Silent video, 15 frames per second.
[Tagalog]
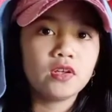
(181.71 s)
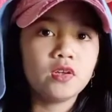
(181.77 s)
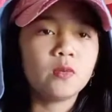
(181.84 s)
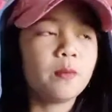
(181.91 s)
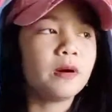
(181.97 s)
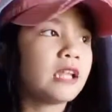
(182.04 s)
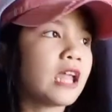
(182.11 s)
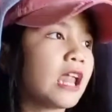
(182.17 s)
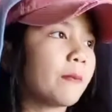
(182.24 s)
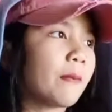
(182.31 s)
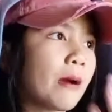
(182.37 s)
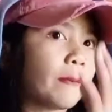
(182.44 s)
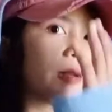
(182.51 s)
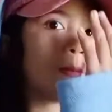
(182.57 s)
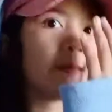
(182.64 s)
Yung
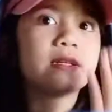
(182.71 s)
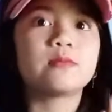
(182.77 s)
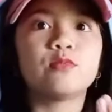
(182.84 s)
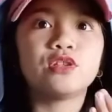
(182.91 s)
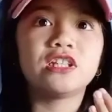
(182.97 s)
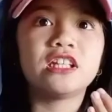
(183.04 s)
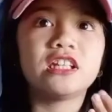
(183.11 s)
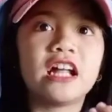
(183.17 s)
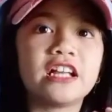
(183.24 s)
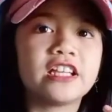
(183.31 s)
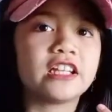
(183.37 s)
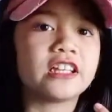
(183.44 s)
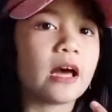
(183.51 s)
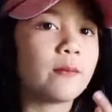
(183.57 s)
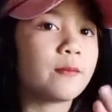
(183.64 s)
papalabas mo yung dila
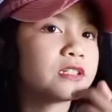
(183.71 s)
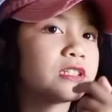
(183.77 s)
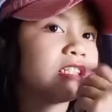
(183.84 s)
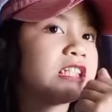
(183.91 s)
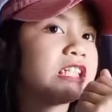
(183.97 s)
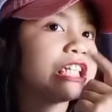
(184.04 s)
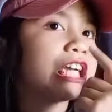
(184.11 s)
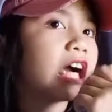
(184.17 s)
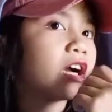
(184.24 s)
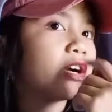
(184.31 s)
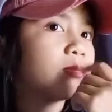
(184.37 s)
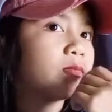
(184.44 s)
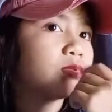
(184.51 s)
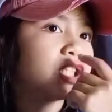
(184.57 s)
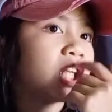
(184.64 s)
niya, tapos
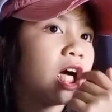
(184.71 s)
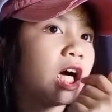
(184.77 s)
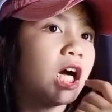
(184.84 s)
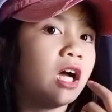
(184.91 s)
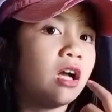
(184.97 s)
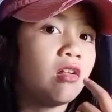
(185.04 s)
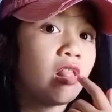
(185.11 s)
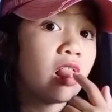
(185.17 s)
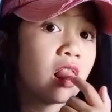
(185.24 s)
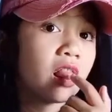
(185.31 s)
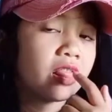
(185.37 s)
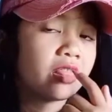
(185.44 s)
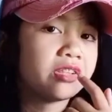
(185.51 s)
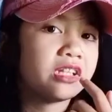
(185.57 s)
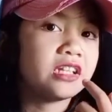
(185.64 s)
igagano mo sa
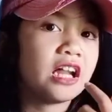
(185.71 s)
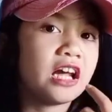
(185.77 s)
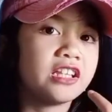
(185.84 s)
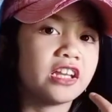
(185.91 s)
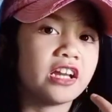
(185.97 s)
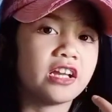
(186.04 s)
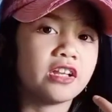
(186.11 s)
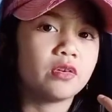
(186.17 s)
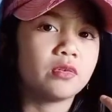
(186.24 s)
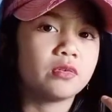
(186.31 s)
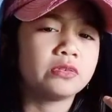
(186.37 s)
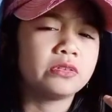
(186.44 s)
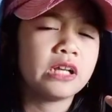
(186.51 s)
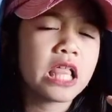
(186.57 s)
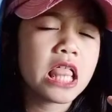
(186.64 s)
dila niya
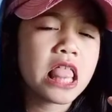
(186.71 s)
yung...